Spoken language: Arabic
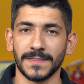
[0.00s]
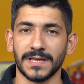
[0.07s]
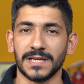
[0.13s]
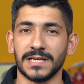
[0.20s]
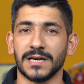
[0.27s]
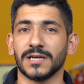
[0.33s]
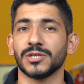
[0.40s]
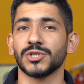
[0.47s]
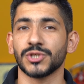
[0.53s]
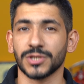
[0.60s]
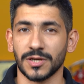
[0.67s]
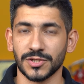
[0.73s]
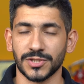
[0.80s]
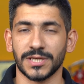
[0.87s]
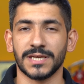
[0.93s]
الى
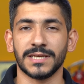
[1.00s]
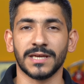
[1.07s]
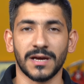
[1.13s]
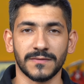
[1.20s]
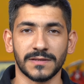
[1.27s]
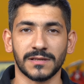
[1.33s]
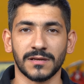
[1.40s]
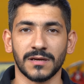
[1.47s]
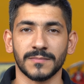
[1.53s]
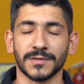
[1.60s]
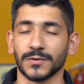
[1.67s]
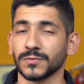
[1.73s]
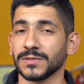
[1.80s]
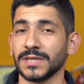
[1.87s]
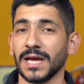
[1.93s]
شاشه لهذه
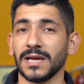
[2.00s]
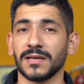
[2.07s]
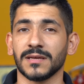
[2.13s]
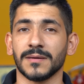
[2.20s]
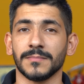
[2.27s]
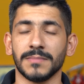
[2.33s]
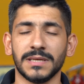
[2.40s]
الكاميرا وتتحكم